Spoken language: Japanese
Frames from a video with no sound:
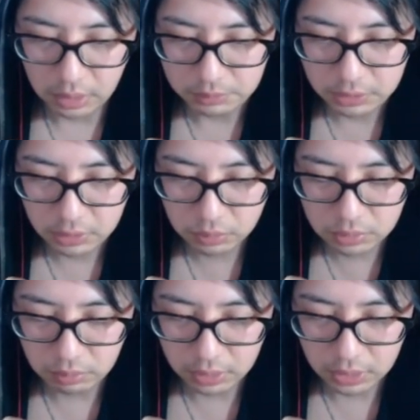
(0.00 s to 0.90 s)
闇2
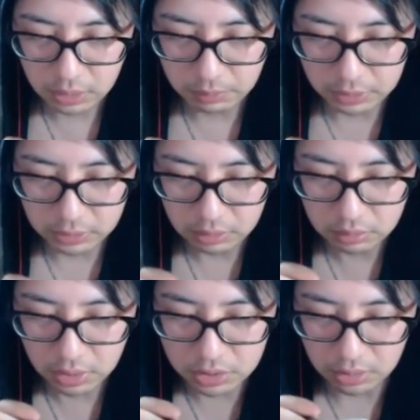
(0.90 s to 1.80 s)
個に分ければいけ
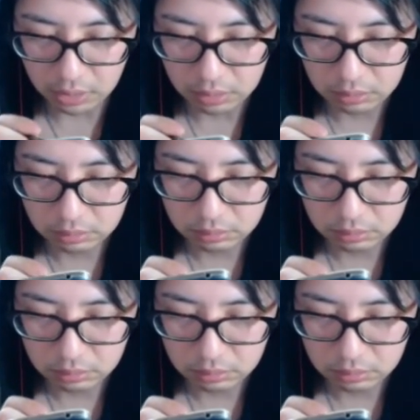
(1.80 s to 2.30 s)
るかしら。